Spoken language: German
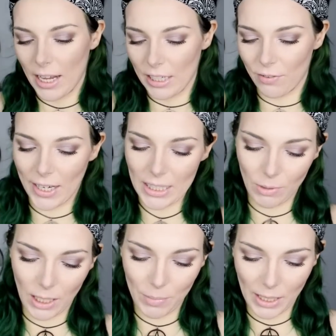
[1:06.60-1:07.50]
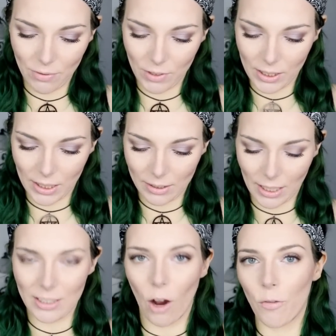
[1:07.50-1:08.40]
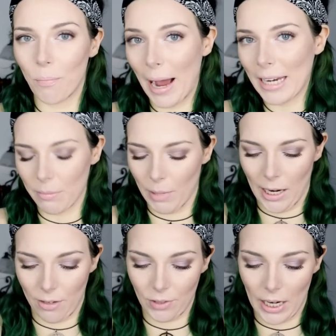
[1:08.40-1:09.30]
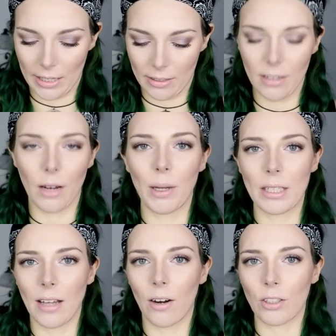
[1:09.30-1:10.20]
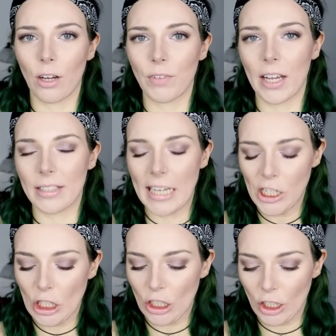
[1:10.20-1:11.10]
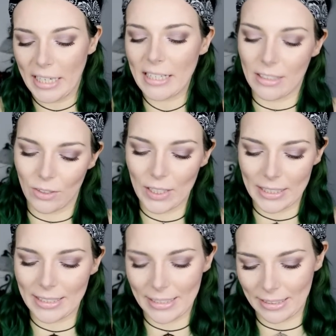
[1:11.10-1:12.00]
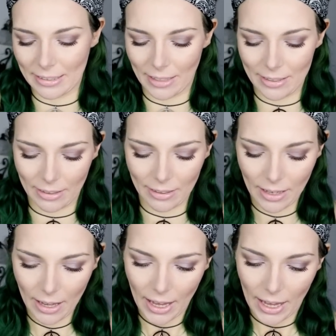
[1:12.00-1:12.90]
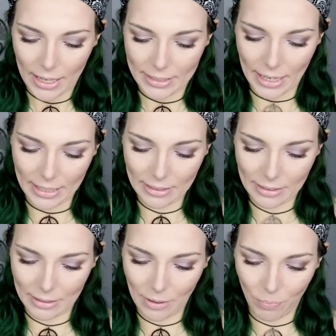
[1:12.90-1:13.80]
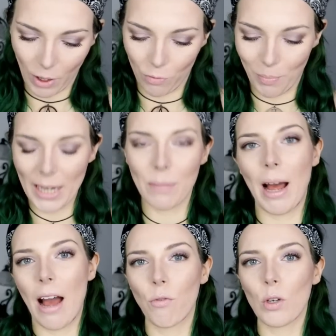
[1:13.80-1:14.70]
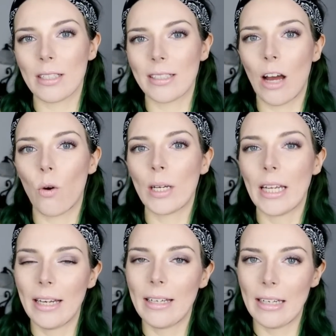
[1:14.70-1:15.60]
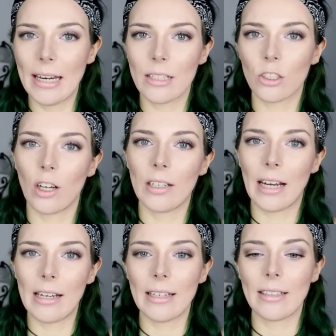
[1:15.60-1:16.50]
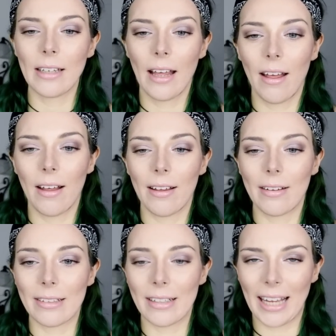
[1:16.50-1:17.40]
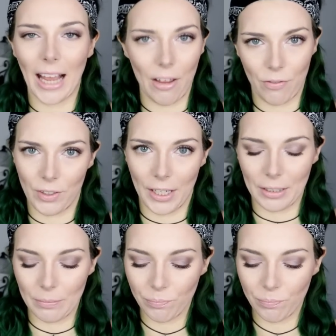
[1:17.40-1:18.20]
Ich fange jetzt mal damit an, wie sich das Ganze auf meinem Haar verhalten hat, aber ich sage euch, auf der Extension-Strähne ist es wesentlich interessanter, denn ähm, auf meinem Haar wurde es ja ohnehin nicht sonderlich äh, kräftig.